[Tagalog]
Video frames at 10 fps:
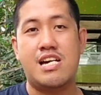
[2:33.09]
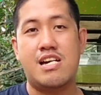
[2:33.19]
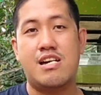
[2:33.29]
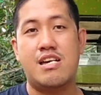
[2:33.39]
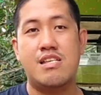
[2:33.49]

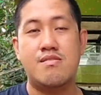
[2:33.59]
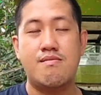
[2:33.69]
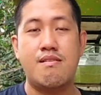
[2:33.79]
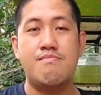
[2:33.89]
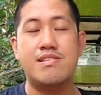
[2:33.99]
Ah,
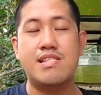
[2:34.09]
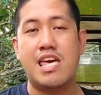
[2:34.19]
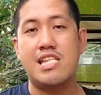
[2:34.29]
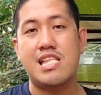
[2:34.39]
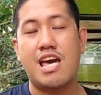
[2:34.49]

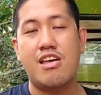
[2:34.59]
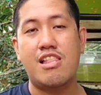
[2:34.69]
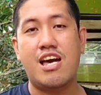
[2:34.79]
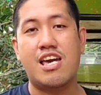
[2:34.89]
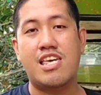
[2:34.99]
uh, legit na
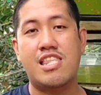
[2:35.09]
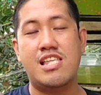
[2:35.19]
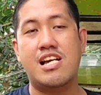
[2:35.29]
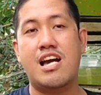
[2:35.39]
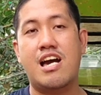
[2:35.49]

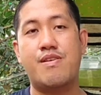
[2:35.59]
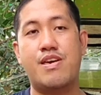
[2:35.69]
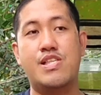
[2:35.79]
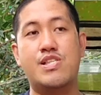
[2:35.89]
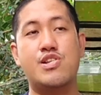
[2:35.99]
legendary to.
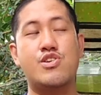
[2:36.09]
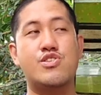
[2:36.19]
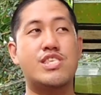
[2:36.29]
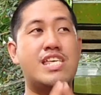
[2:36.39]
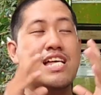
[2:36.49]
So,
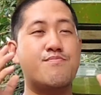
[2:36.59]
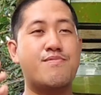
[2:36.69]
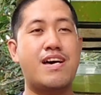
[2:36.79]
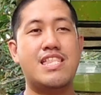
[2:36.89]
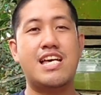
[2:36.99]
tara guys,
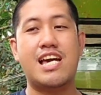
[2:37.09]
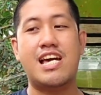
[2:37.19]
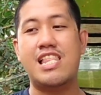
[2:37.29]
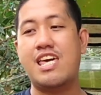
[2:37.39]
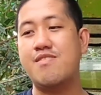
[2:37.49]
punta na
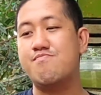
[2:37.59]
natin.